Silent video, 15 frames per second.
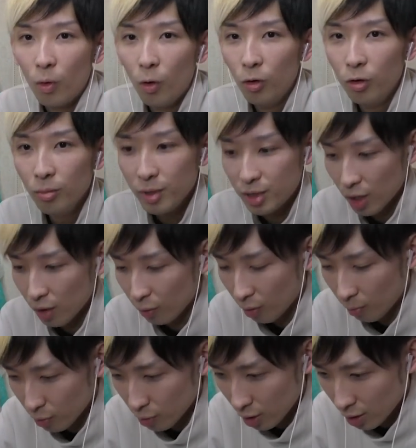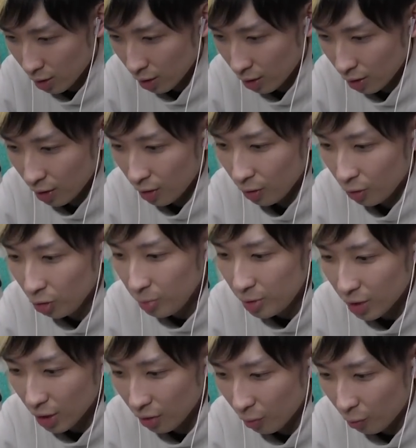お、ふみちゃんこれもしかして。ふみ
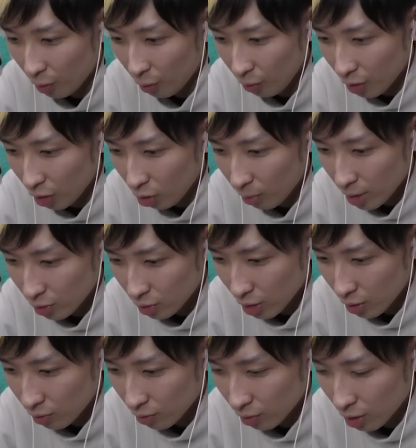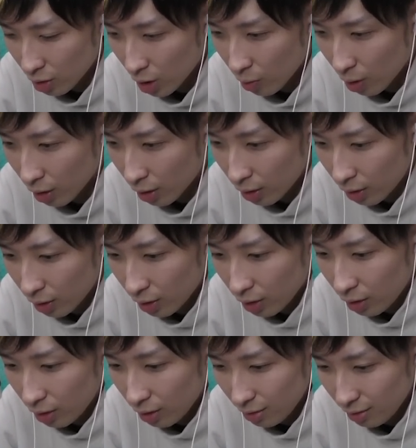ちゃんのこれ女の子バージョンちゃうん？あ、ちゃうわ。
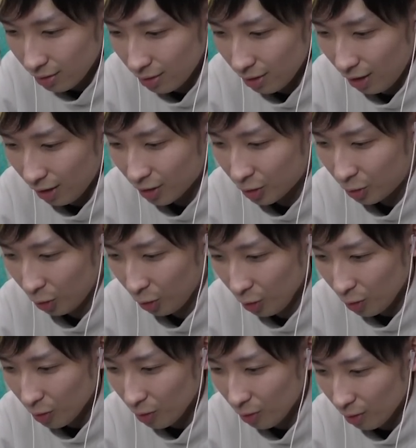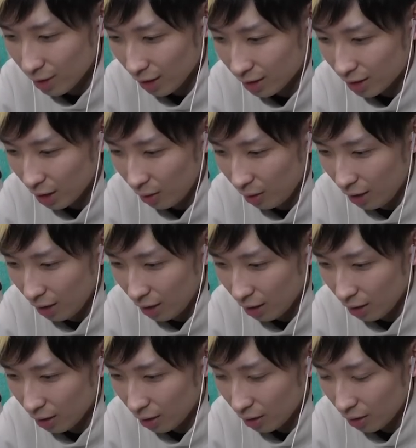あ、このお方は。